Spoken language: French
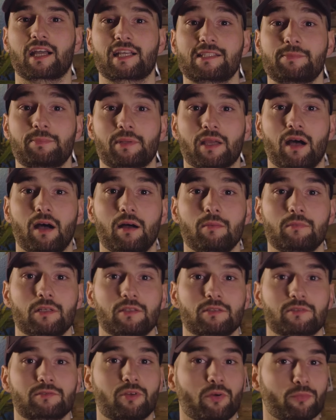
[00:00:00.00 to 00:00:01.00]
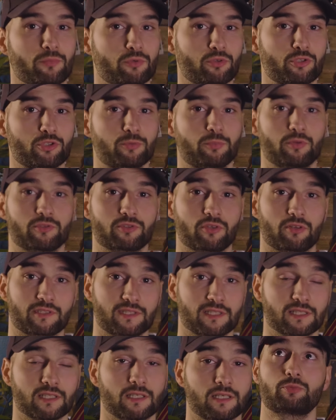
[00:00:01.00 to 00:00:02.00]
respirable, tant mieux, je peux
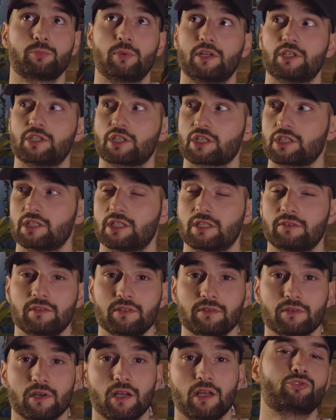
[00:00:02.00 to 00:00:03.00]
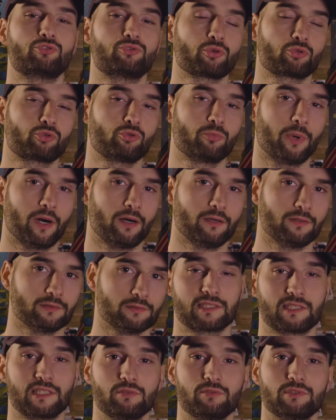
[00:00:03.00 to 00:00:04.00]
sortir, je peux aller chercher des vivres. Surtout pas.
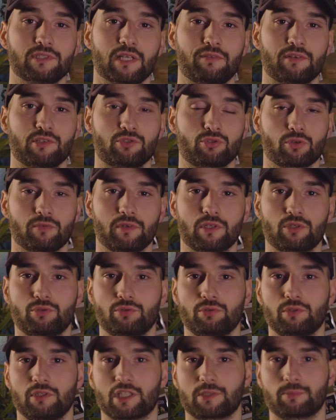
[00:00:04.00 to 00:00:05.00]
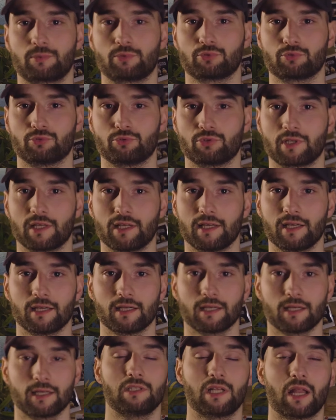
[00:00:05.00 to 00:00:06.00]
Si vous avez survécu à une explosion
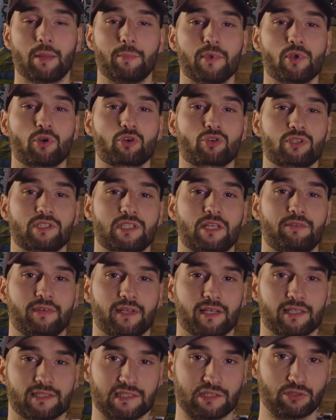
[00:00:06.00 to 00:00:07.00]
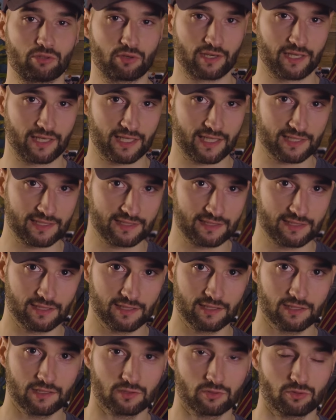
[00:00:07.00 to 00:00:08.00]
nucléaire, la meilleure chose à faire, c'est de
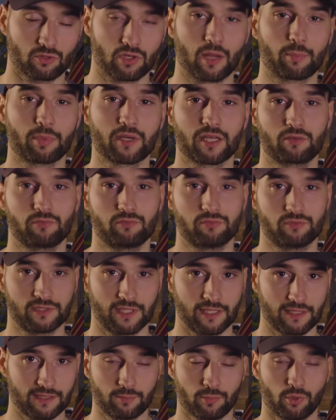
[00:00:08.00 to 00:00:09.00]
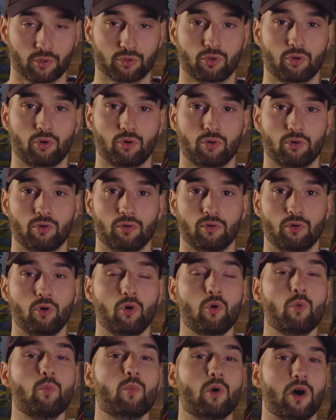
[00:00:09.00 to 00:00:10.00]
rester dans l'abri où vous êtes pendant
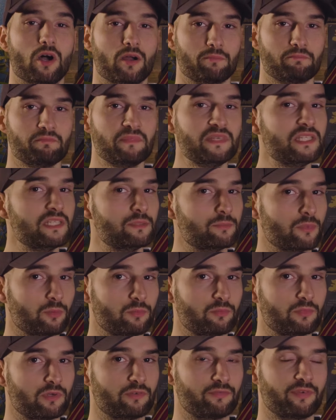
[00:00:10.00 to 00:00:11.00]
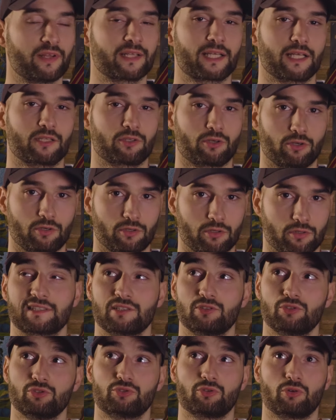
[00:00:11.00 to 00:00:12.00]
au moins minimum 24 heures.
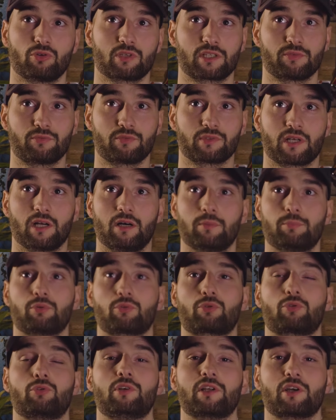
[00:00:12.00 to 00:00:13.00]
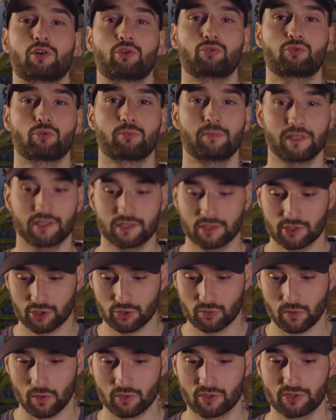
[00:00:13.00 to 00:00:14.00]
C'est le temps qu'il faudra pour que les retombées
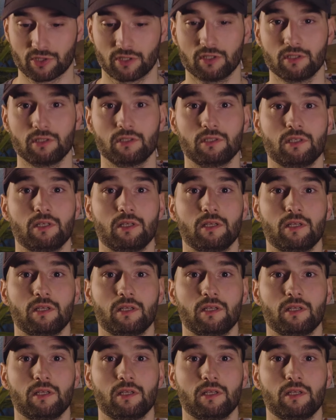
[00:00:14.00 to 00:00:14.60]
soient au sol